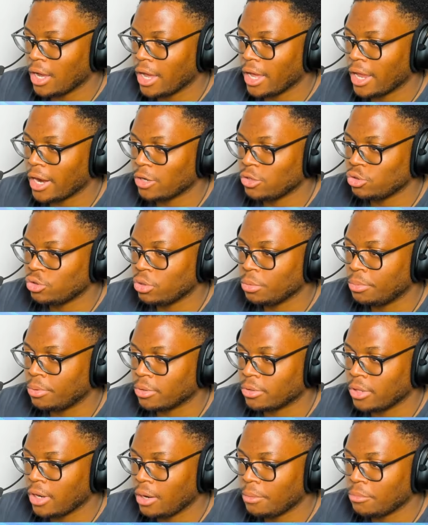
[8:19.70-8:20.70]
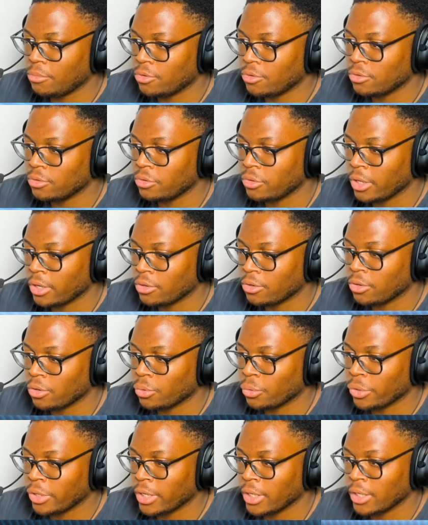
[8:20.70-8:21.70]
Ah, ho raggiunto il bordo del mondo, eccolo
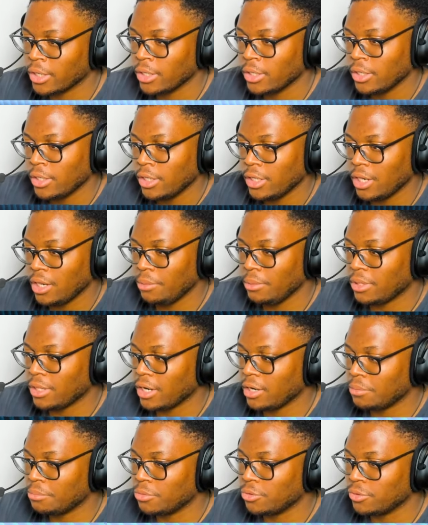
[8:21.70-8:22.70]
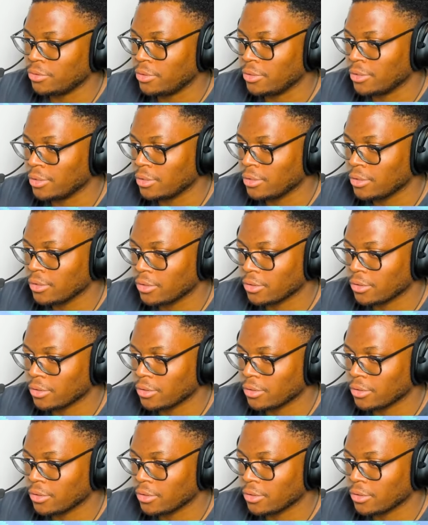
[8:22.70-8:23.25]
qua limite del mondo.